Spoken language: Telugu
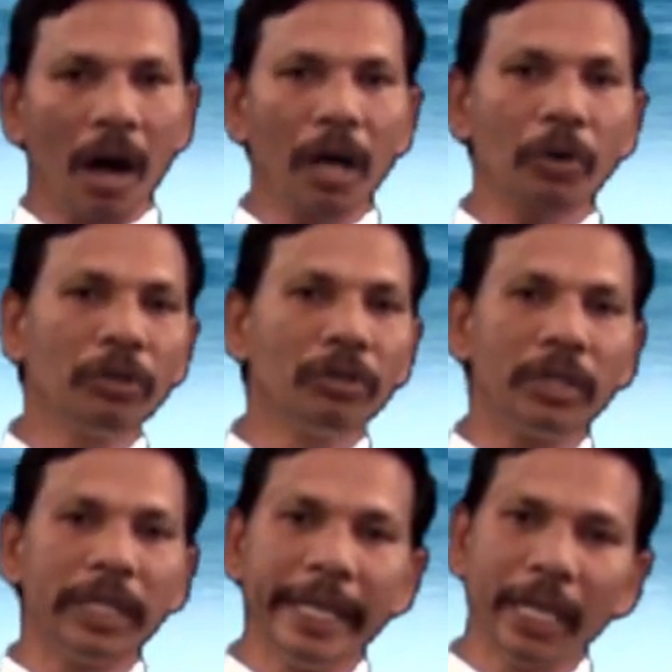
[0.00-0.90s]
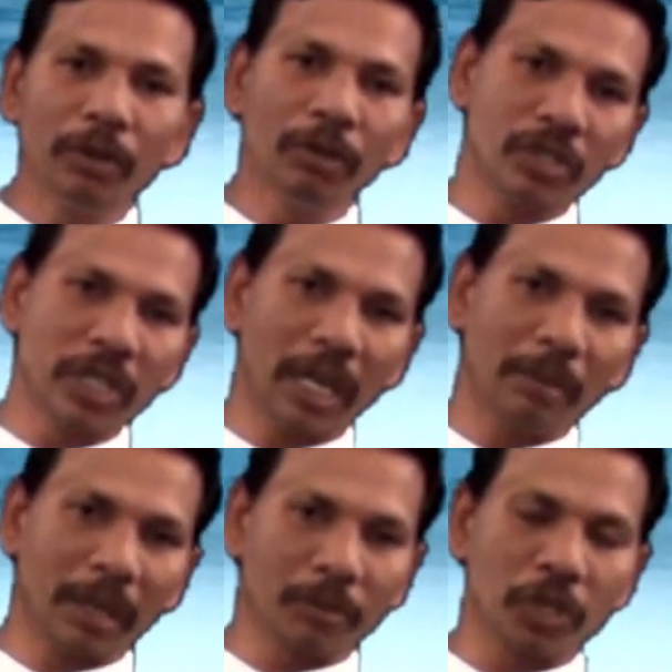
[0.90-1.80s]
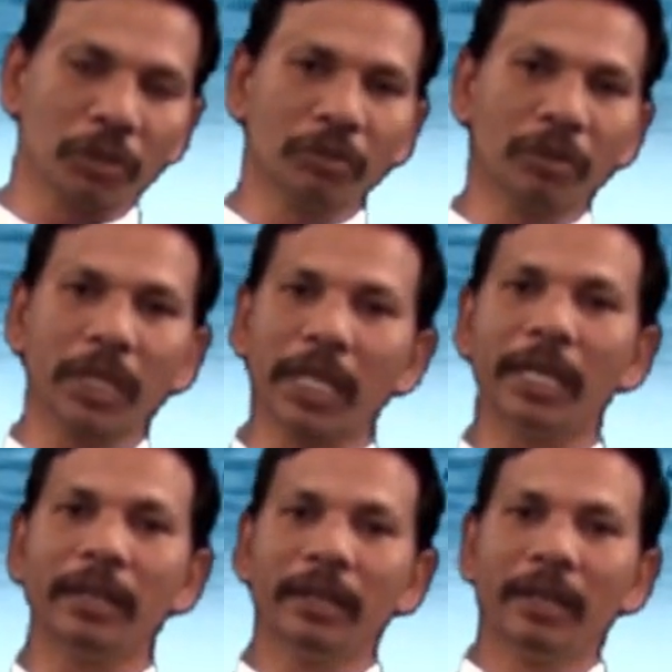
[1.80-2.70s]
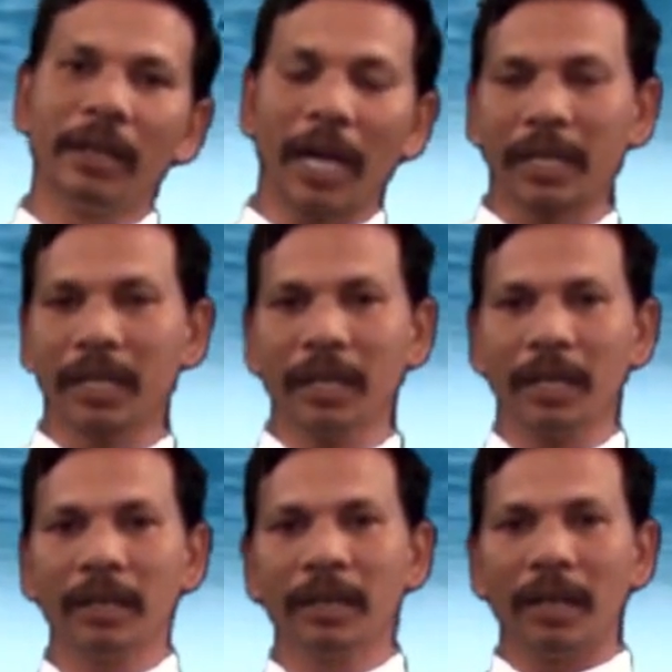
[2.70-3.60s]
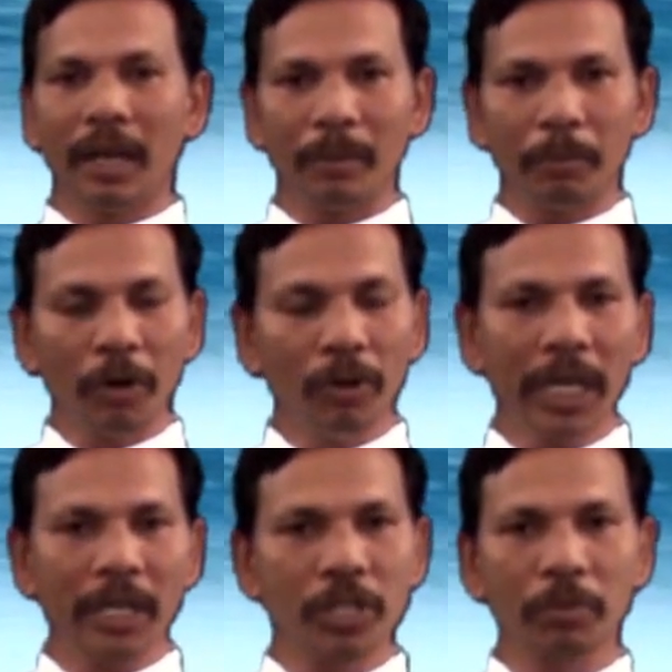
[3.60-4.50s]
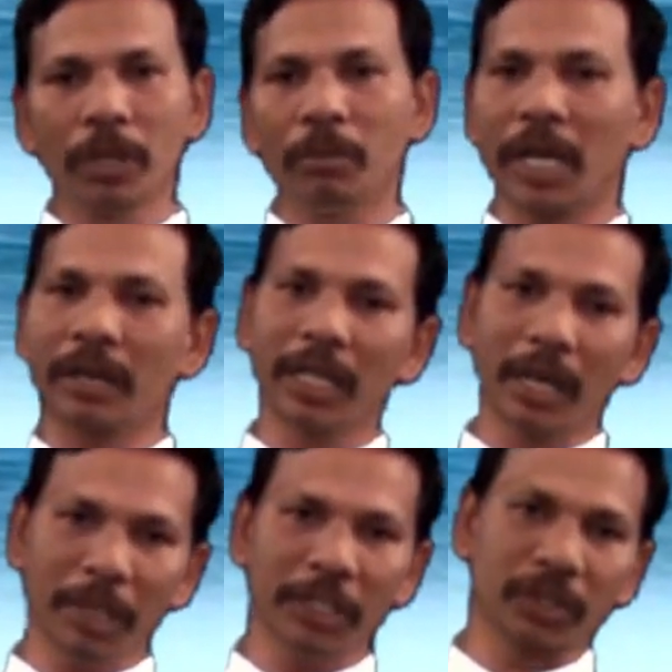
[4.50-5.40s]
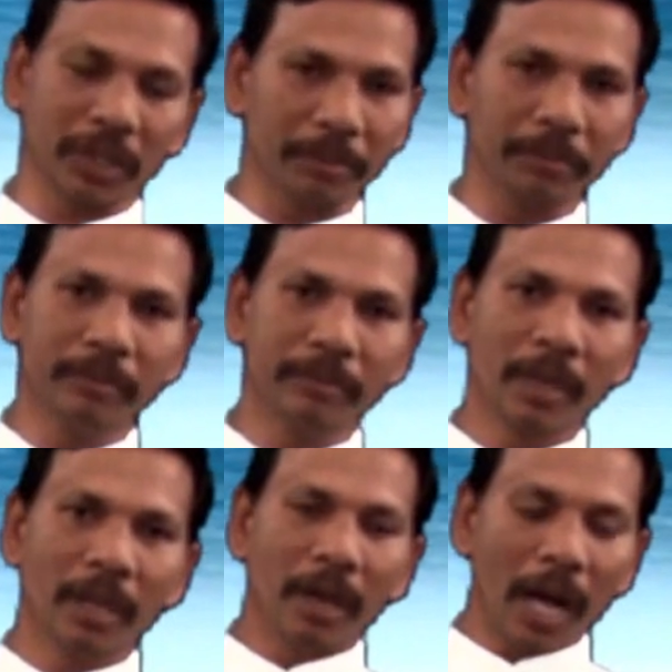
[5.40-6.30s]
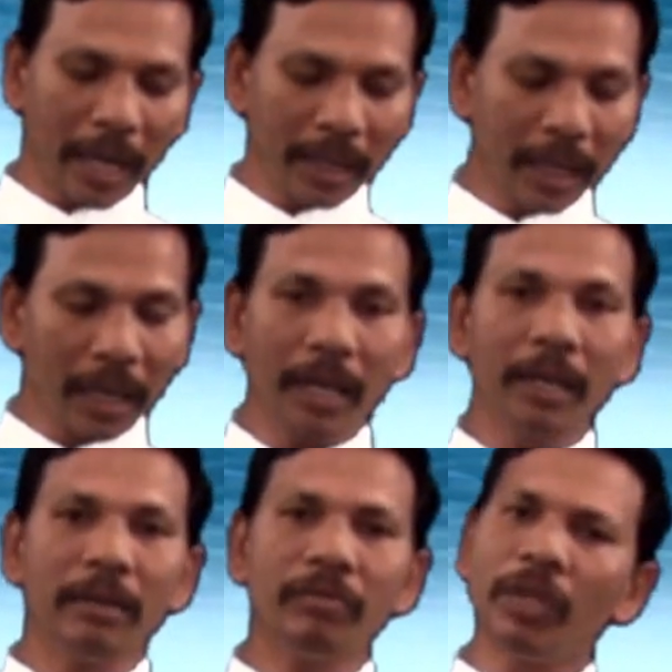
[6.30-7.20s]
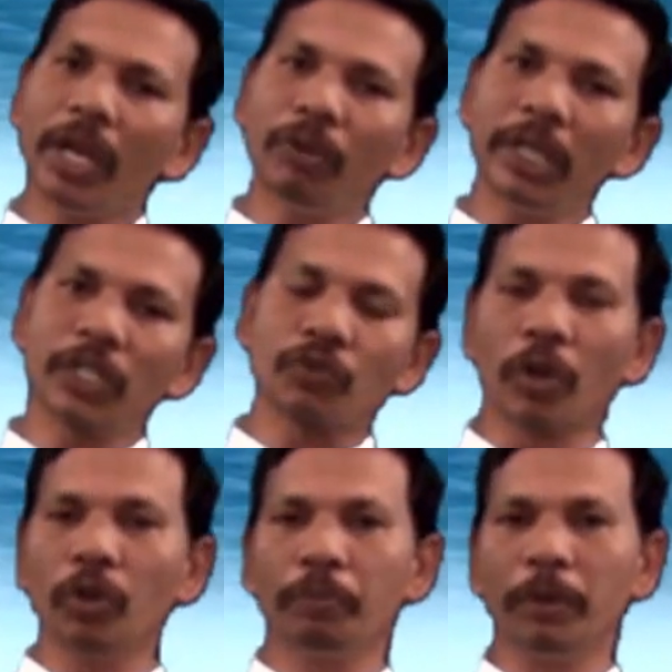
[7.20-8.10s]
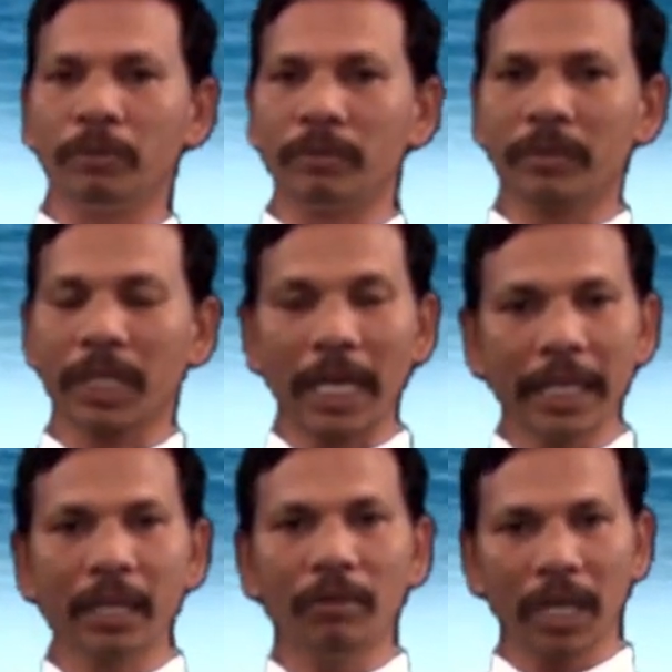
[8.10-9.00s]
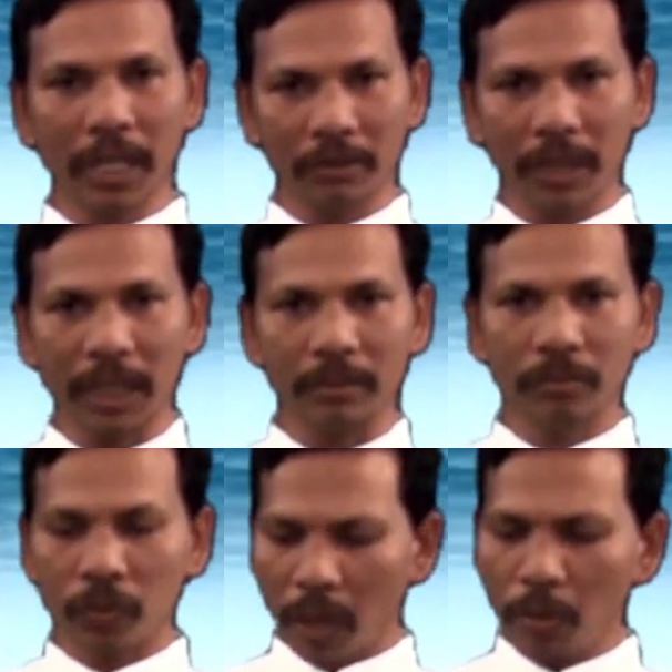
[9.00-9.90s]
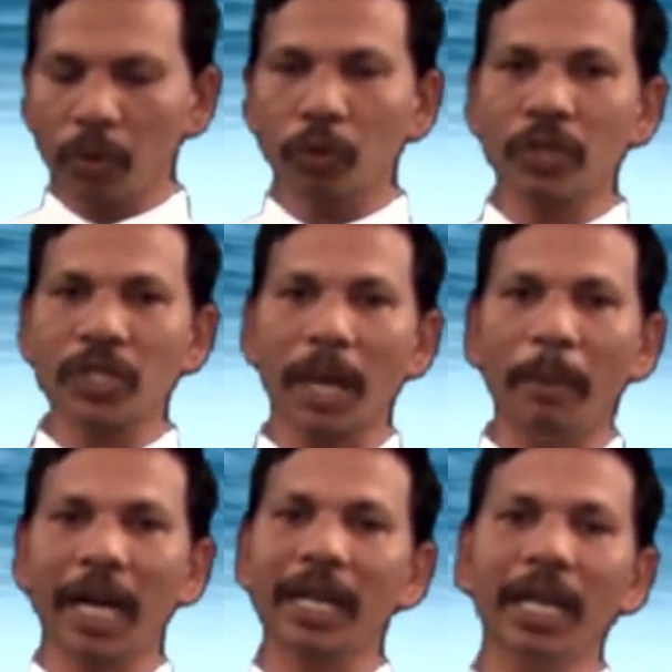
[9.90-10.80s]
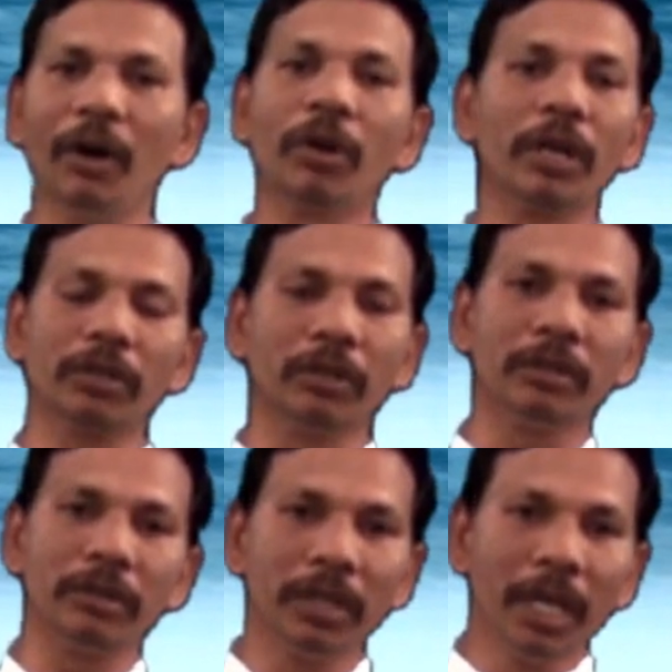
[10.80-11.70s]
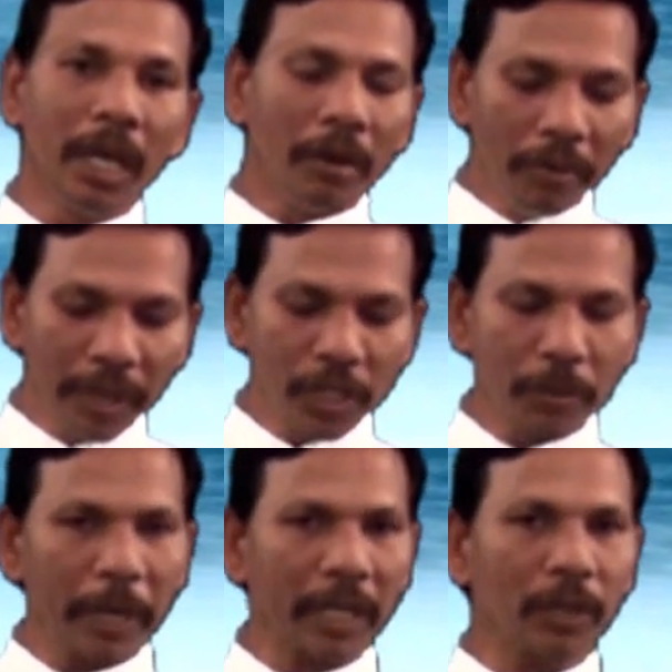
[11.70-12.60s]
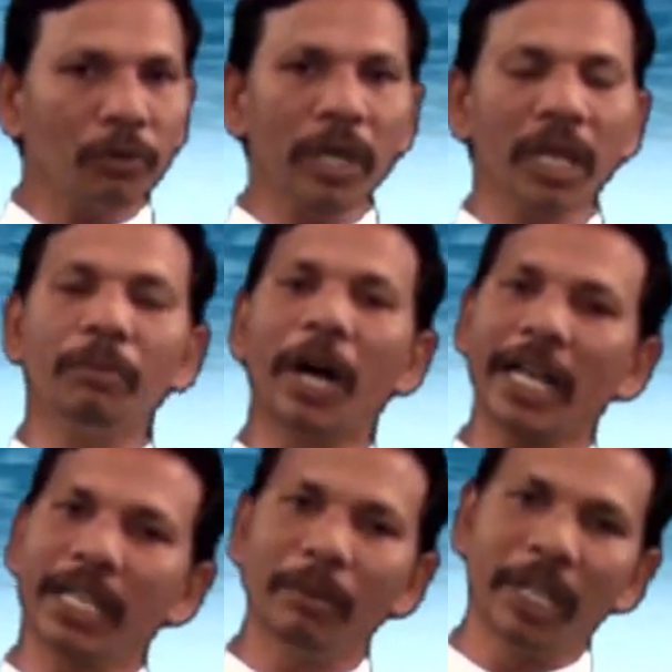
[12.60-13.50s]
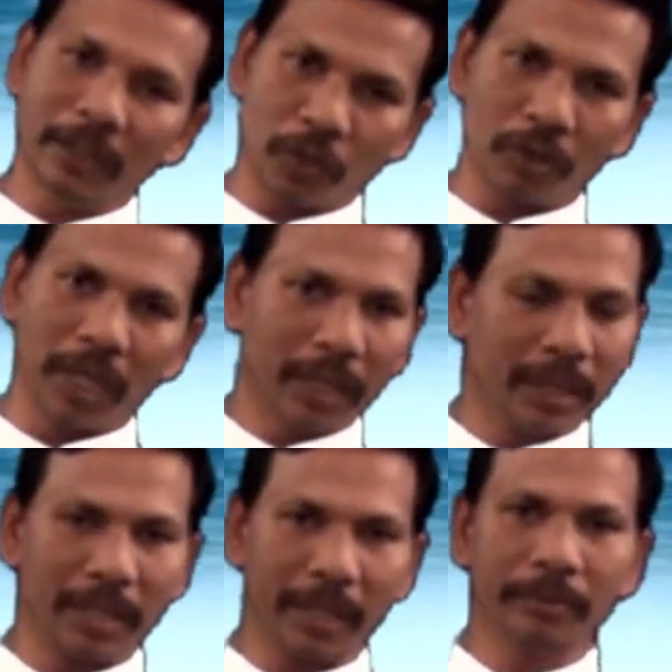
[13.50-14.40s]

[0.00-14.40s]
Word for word: ఆరు ఏడు వచ్చినాళ్ళు మనం చదువుతుంటే అక్కడ ఆ పౌలు గారు చెప్తున్న మాటలు గమనిస్తాం ఆయన దేవుని స్వరూపం కలిగిన వాడై ఉండి దేవునితో సమానంగా ఉండటం విడిచిపెట్టకూడని భాగ్యమని ఎంచుకోలేదట